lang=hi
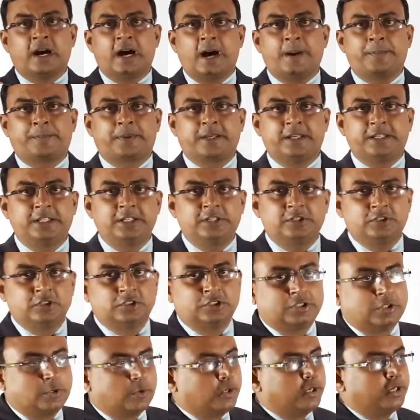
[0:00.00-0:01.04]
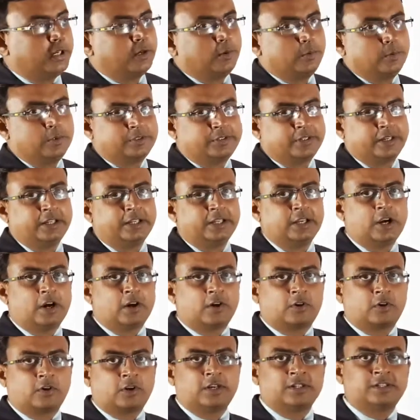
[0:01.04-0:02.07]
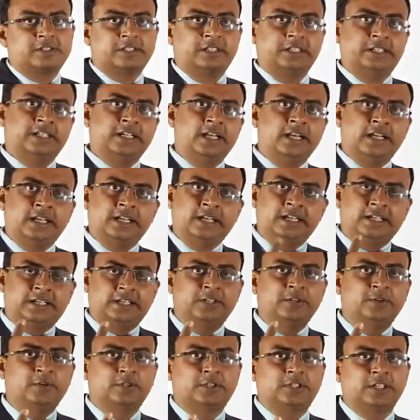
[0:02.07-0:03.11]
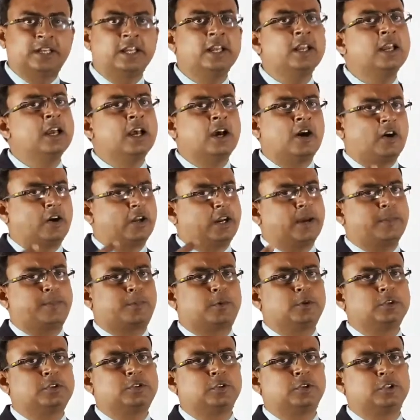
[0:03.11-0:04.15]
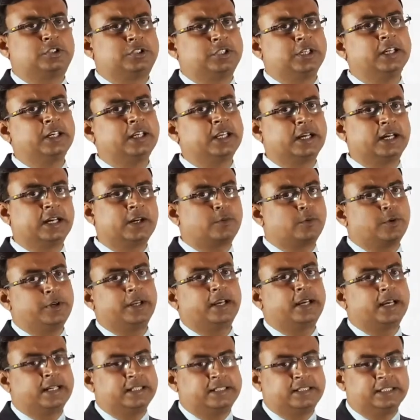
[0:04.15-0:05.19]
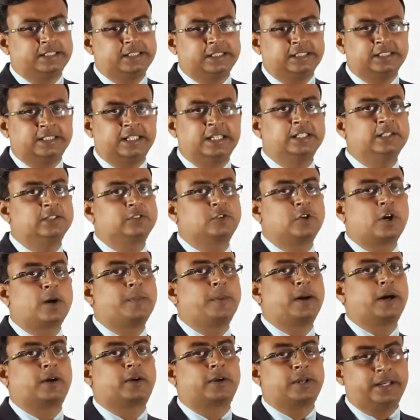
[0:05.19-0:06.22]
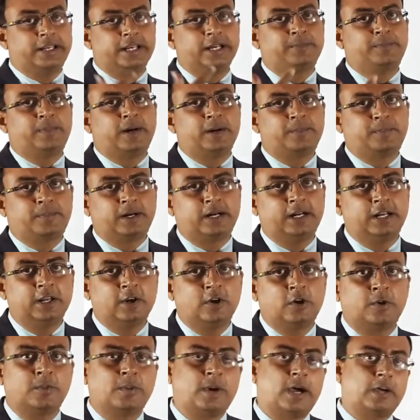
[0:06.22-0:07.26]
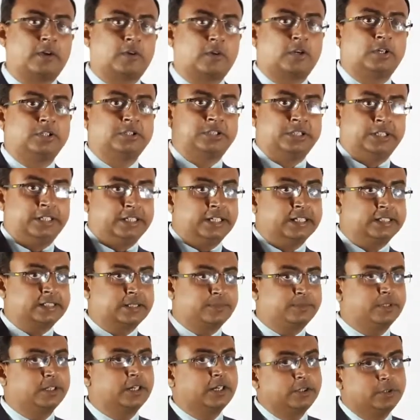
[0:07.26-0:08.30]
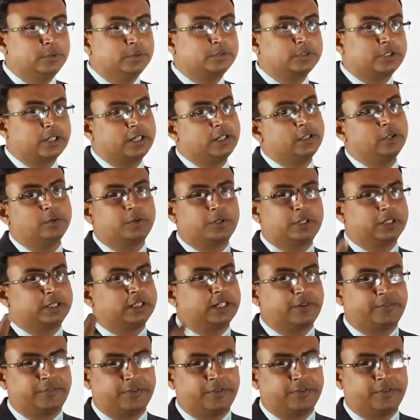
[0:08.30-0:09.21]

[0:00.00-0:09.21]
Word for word: आपके ये जो गोल्डन रूल्स हैं ये अक्रॉस इंडिया एक ही होते हैं और आप खुद सोचिए कि अगर कोई एक ऐसी चीज़ है जिसको आप एक बार पढ़ लें और अक्रॉस इंडिया सब जगह यूज़ करें तो कितना